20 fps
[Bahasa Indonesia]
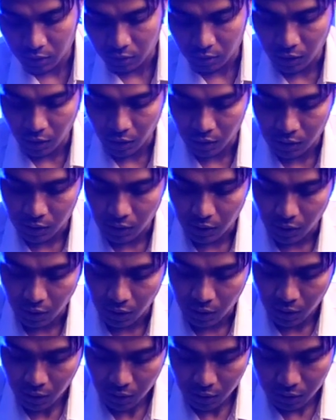kalau di
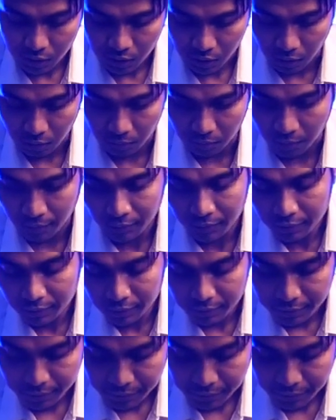SLR sama